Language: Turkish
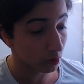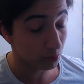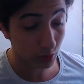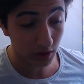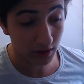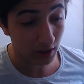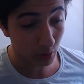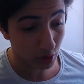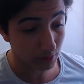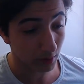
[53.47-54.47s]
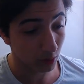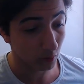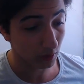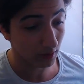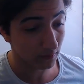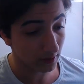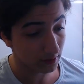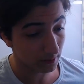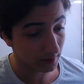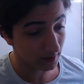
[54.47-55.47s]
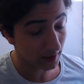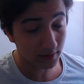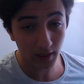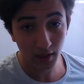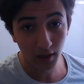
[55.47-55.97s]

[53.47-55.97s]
burada neden Rosetman yok falan filan diyebilirler.